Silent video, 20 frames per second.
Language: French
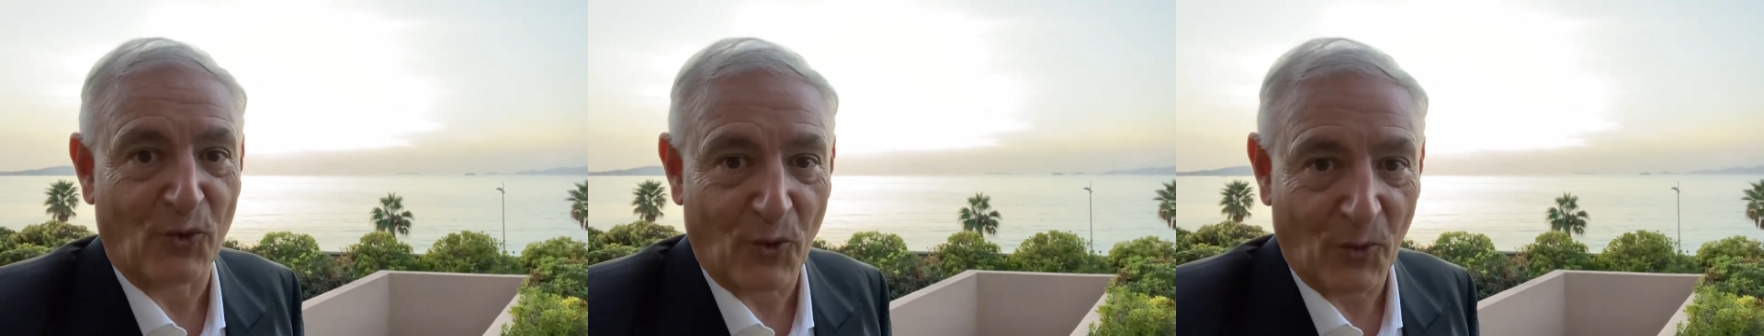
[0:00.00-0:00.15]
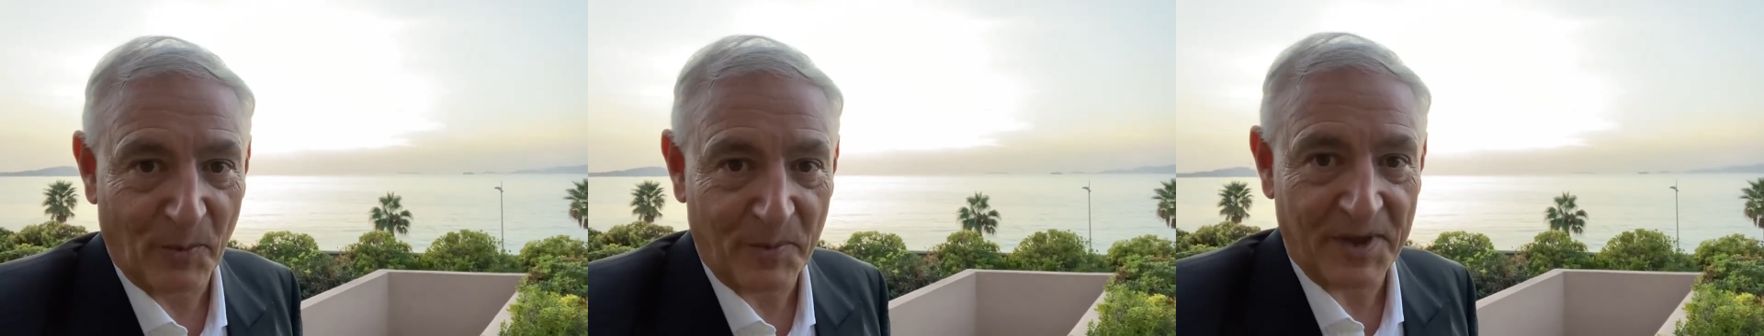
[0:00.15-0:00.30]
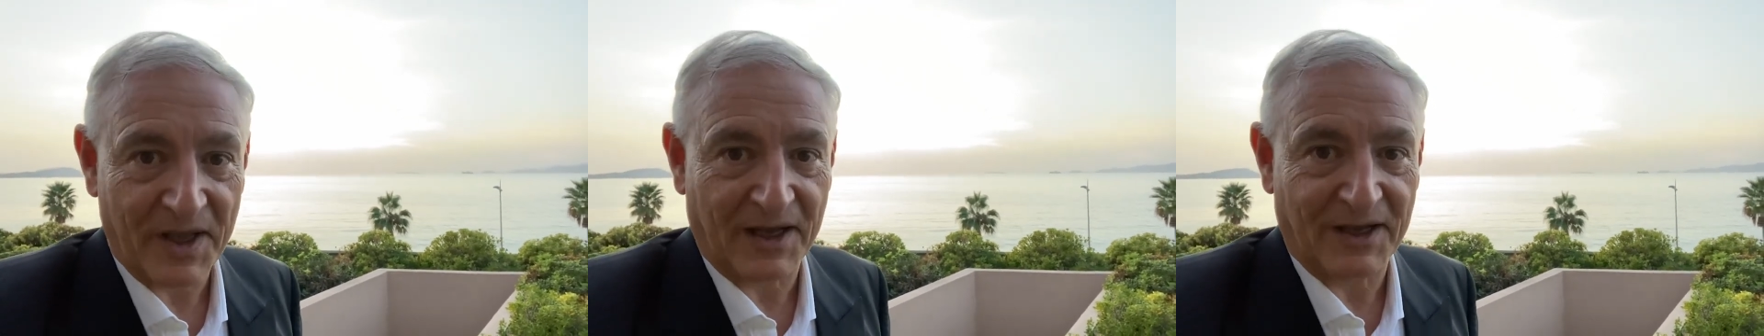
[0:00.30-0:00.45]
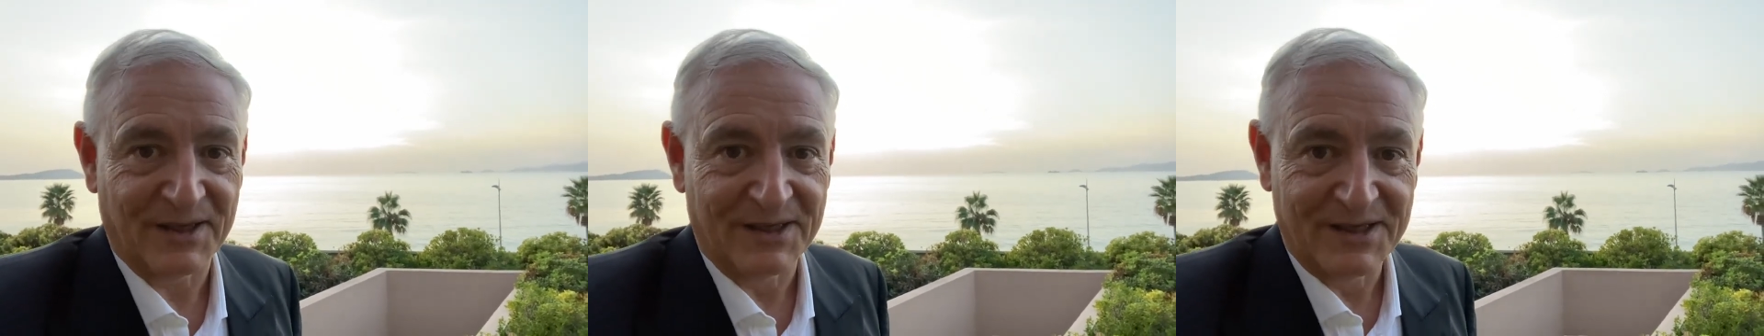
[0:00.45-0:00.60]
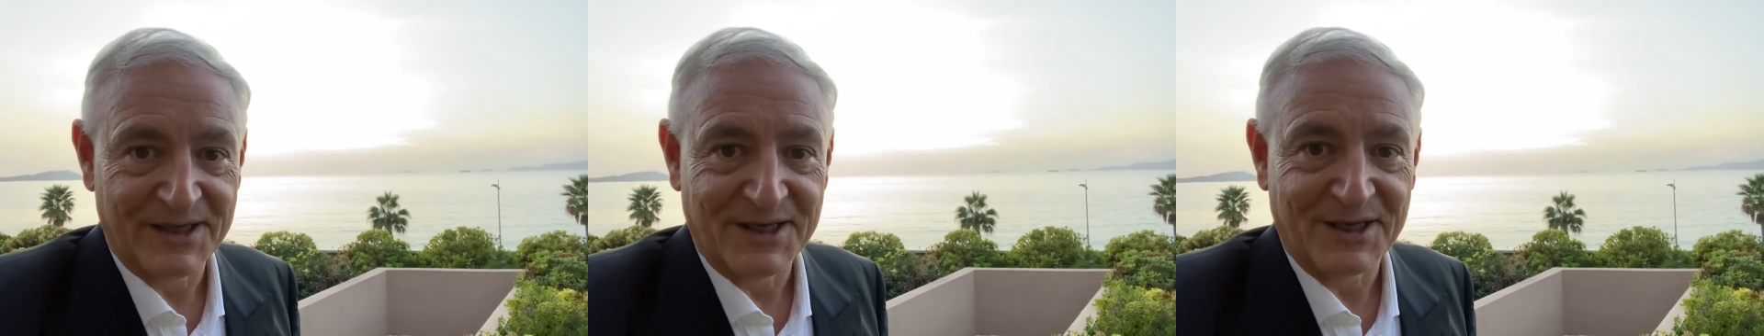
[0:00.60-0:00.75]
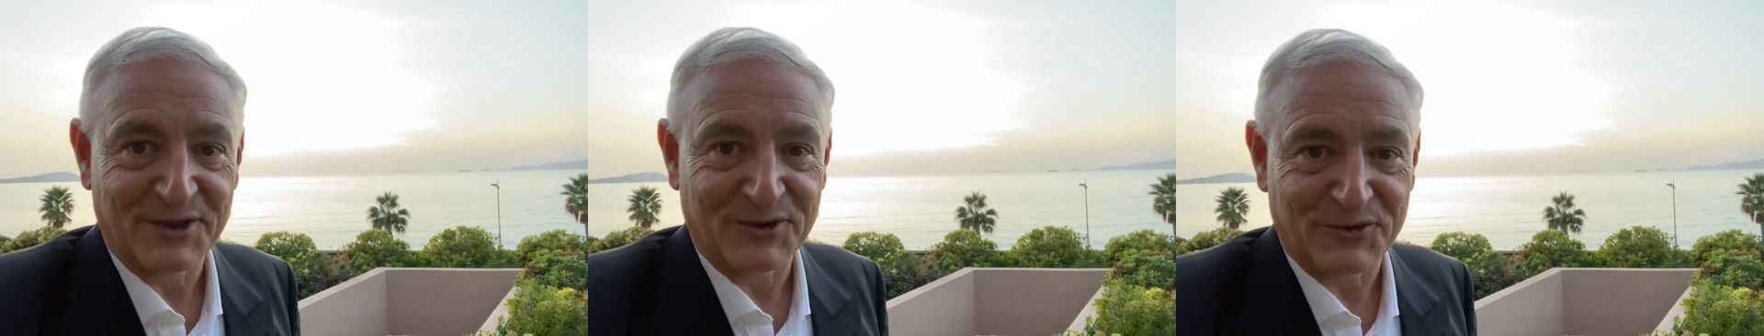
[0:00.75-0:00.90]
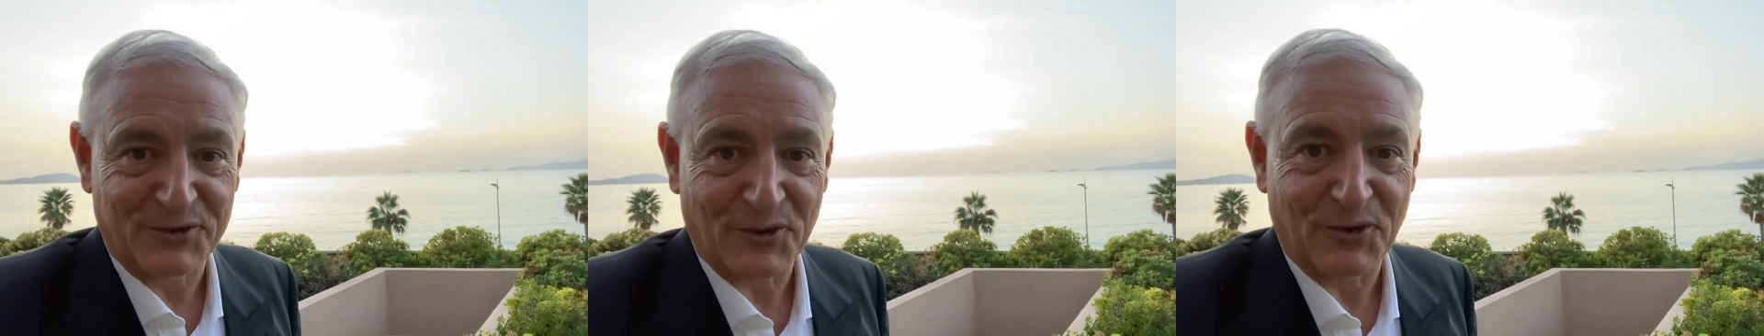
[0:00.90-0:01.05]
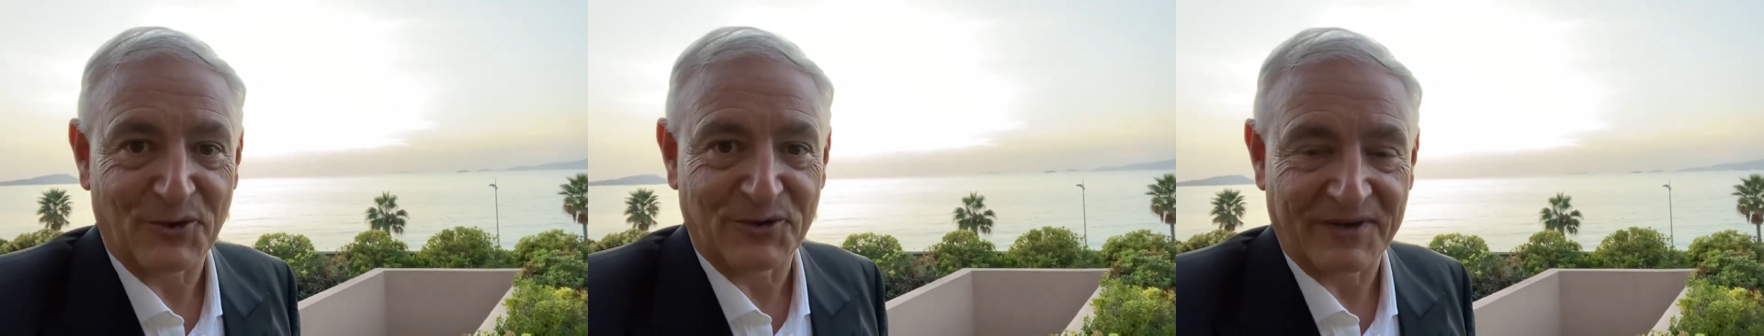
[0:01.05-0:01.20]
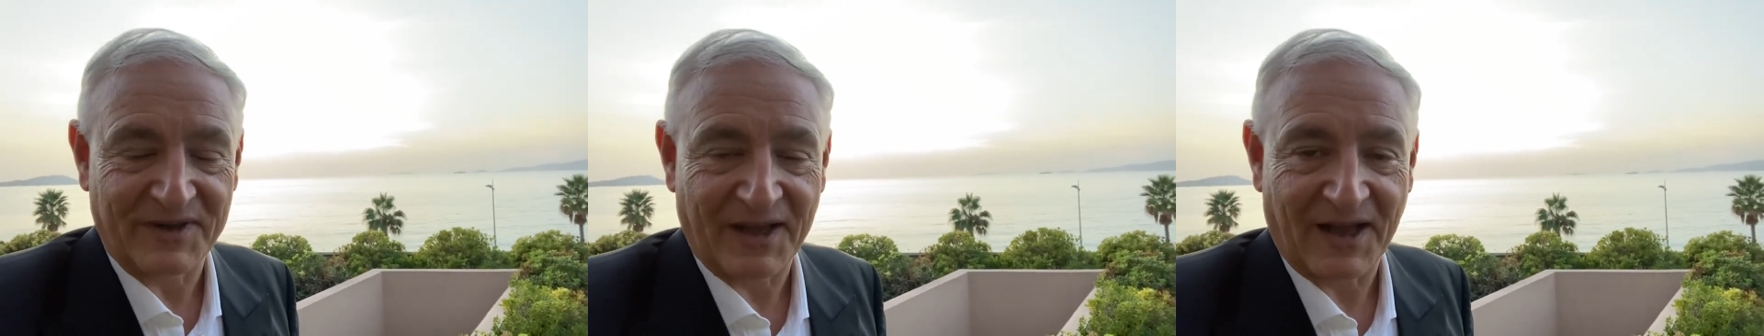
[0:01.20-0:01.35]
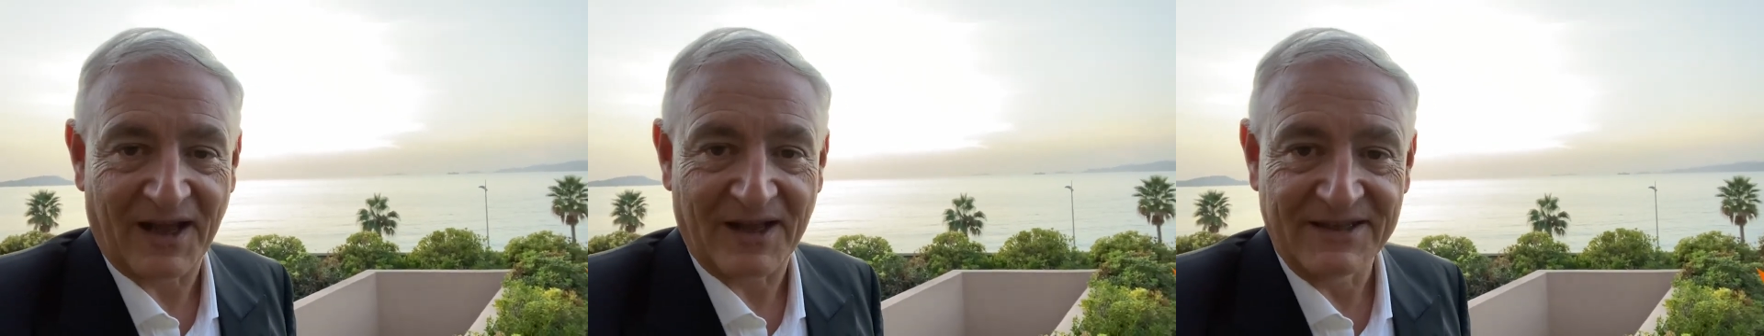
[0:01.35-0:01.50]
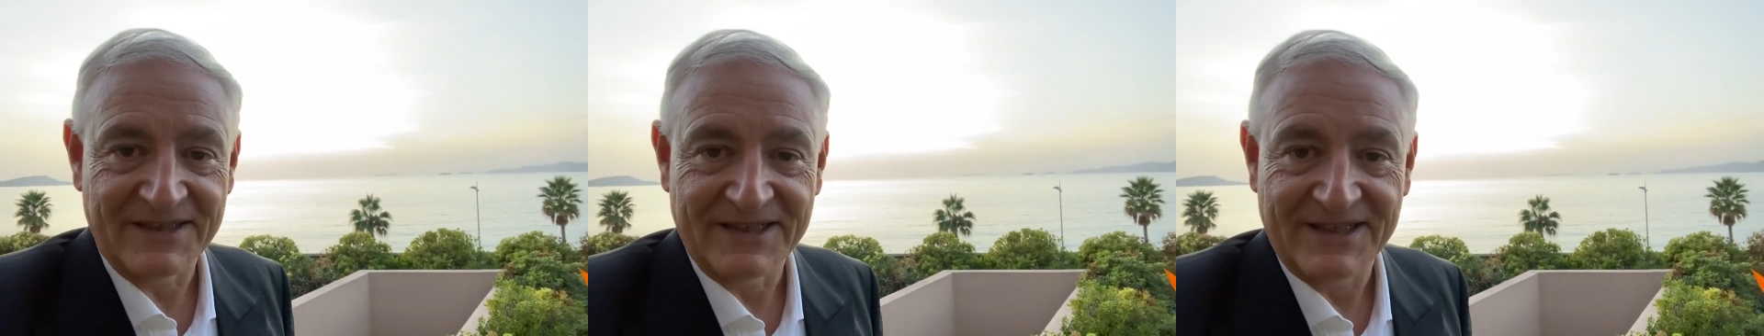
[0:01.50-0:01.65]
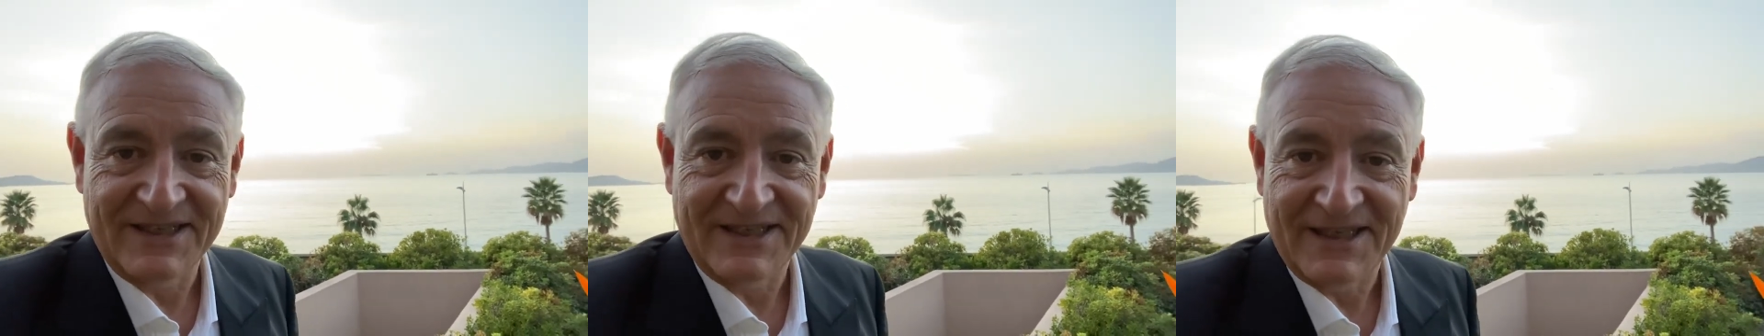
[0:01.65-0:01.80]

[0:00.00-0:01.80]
combien sur le terrain.